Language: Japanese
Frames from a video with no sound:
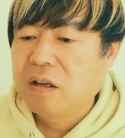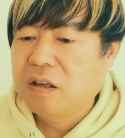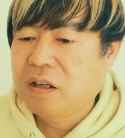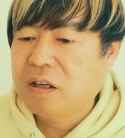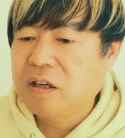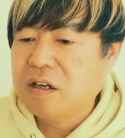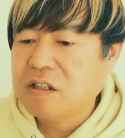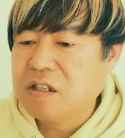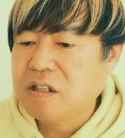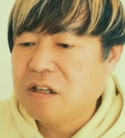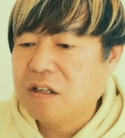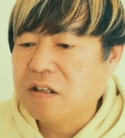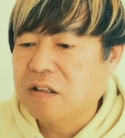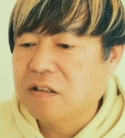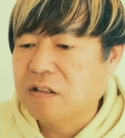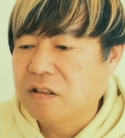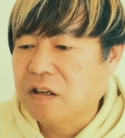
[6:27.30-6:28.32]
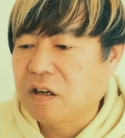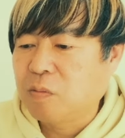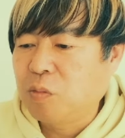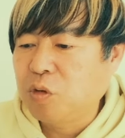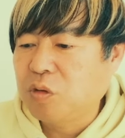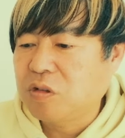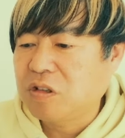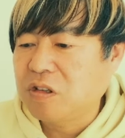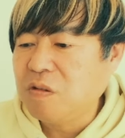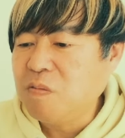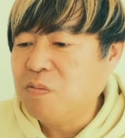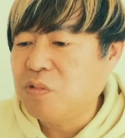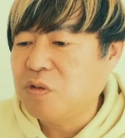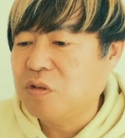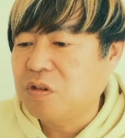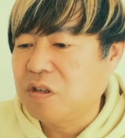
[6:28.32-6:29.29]
行きがちなんですが、もっと
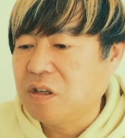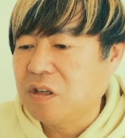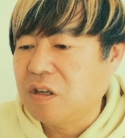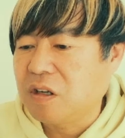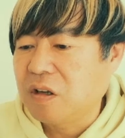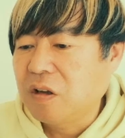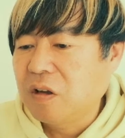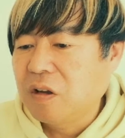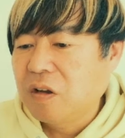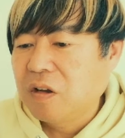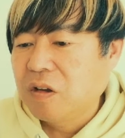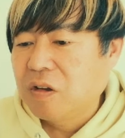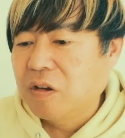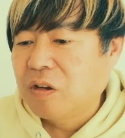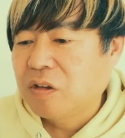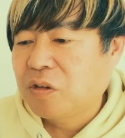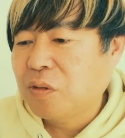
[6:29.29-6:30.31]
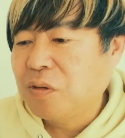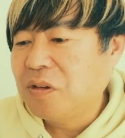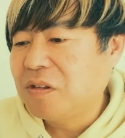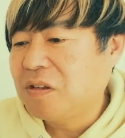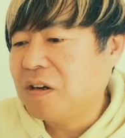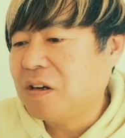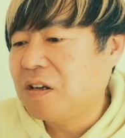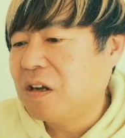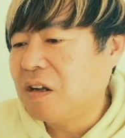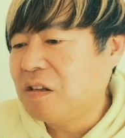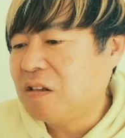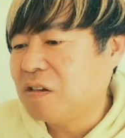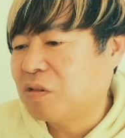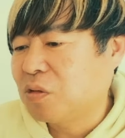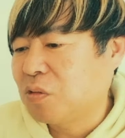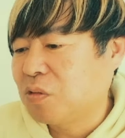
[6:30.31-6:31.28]
シンプルに、そいつがな
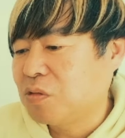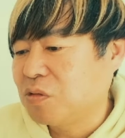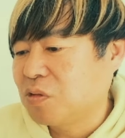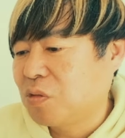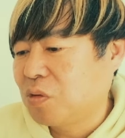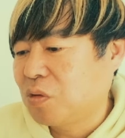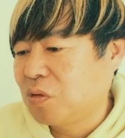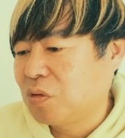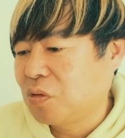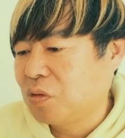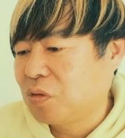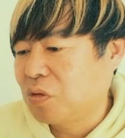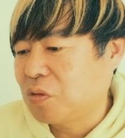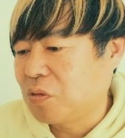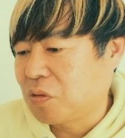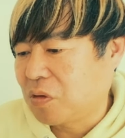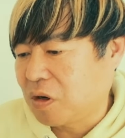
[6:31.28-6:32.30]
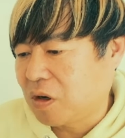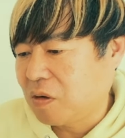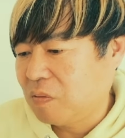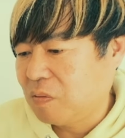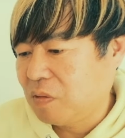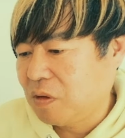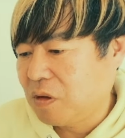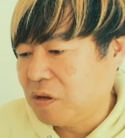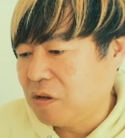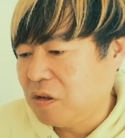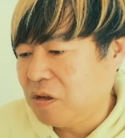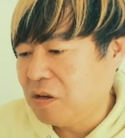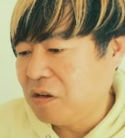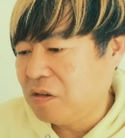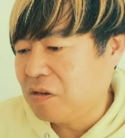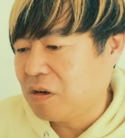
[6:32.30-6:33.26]
んでそういう行動をとるのか。で、
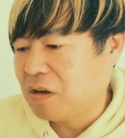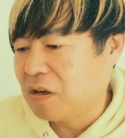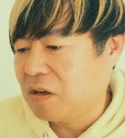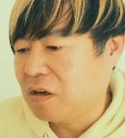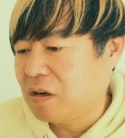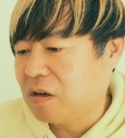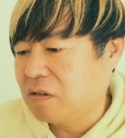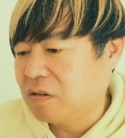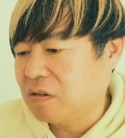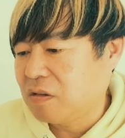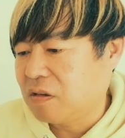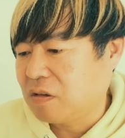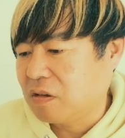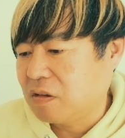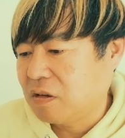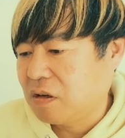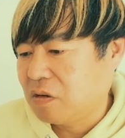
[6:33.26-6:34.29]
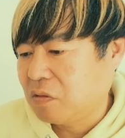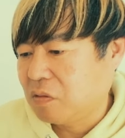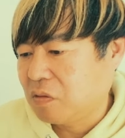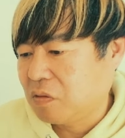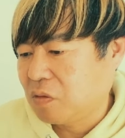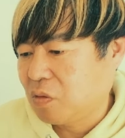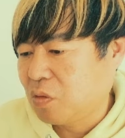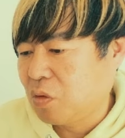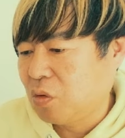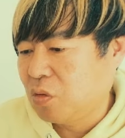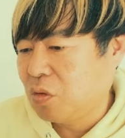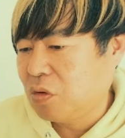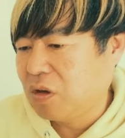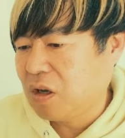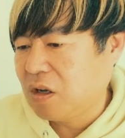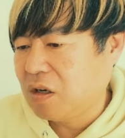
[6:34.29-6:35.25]
人間っては必ず、あの、行
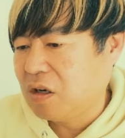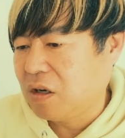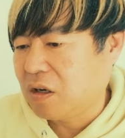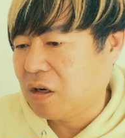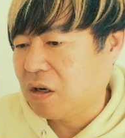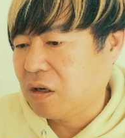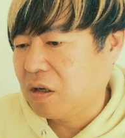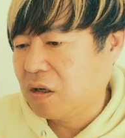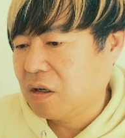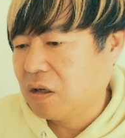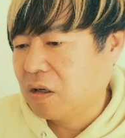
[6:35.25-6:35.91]
動原理が